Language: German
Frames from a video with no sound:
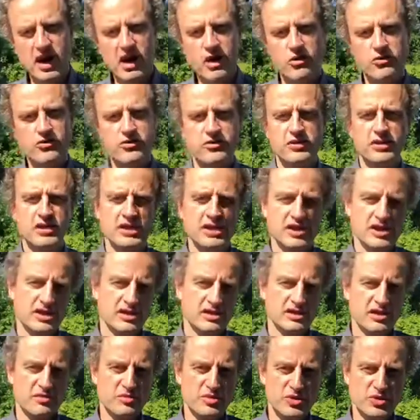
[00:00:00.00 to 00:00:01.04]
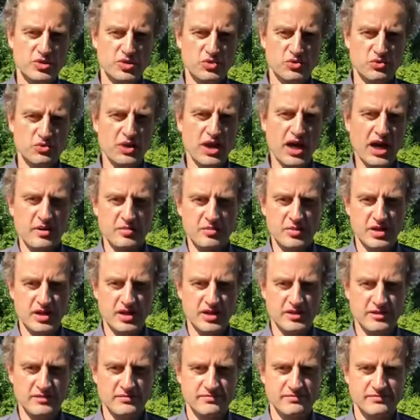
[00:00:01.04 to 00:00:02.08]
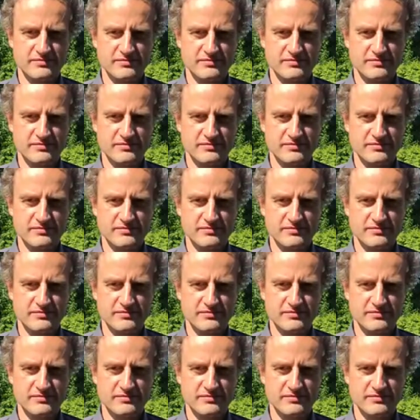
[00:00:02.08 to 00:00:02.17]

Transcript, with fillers: auch viel damit zu tun haben kann.